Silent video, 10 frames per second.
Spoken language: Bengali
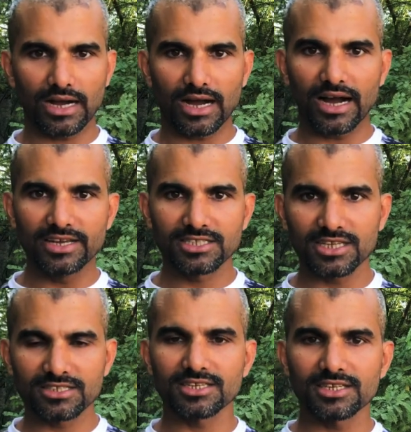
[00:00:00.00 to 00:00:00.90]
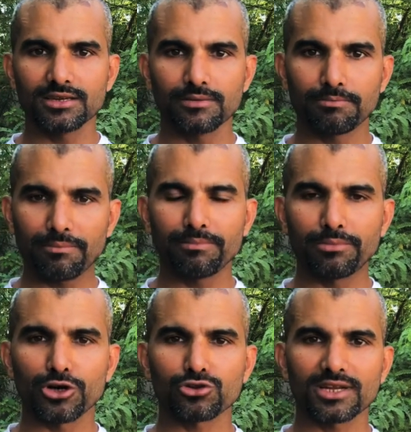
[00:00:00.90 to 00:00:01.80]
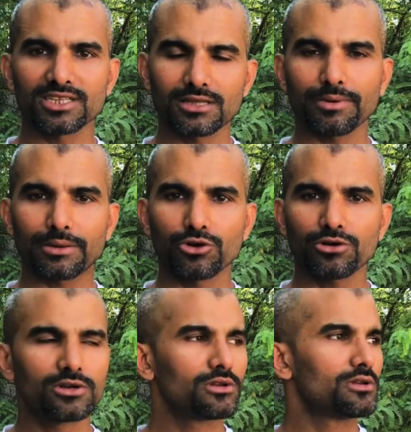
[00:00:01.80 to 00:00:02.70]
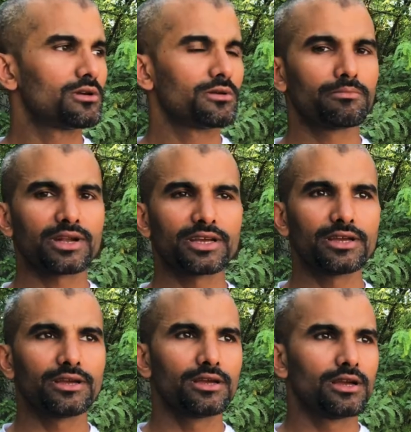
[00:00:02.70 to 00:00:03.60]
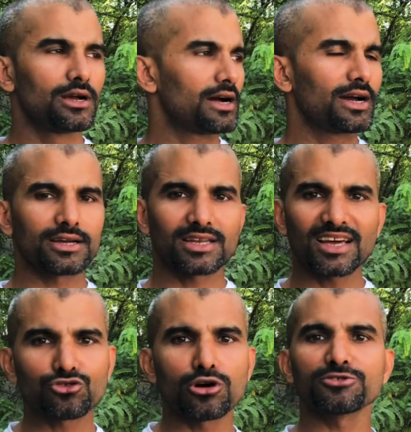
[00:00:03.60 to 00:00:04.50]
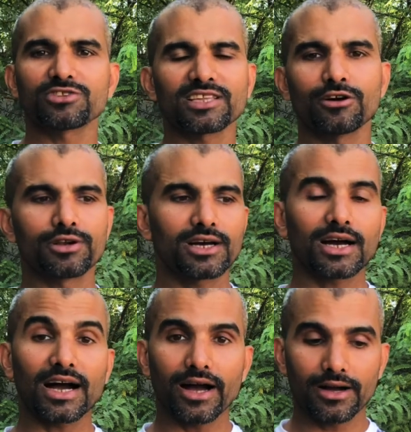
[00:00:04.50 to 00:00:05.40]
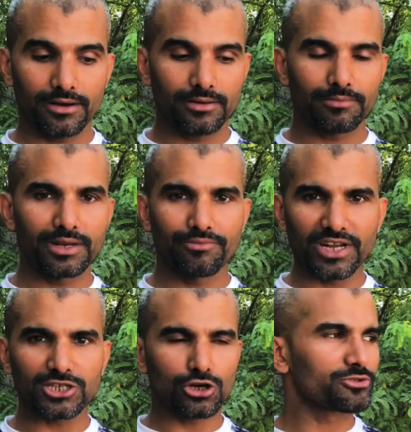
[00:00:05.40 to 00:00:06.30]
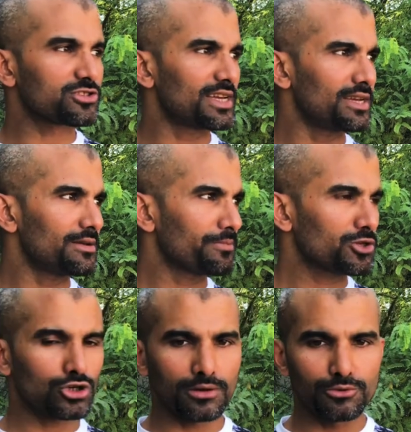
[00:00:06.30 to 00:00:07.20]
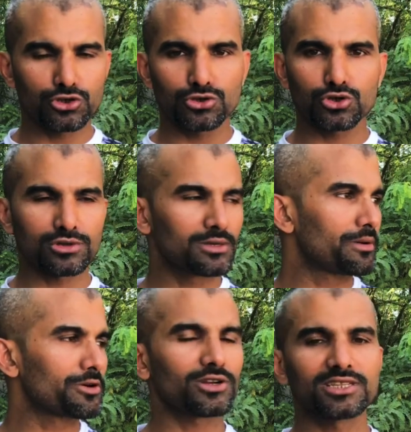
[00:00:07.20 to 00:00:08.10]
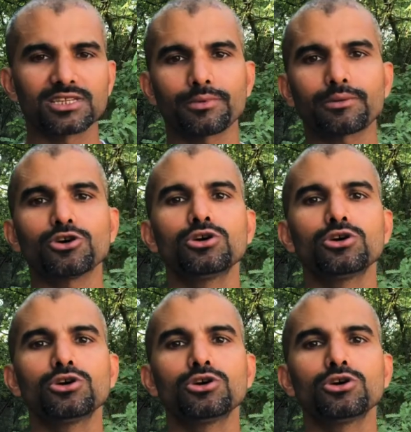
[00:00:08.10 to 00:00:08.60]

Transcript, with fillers: হাই ইন্টেন্সিটি ব্যবহার করে দিতে পারবো মানে হ্যাঁ ক্লান্ত অবস্থায় দেওয়া না মানে ফ্রেশ অবস্থায় সর্বোচ্চ শক্তি ব্যবহার করে দিতে পারবো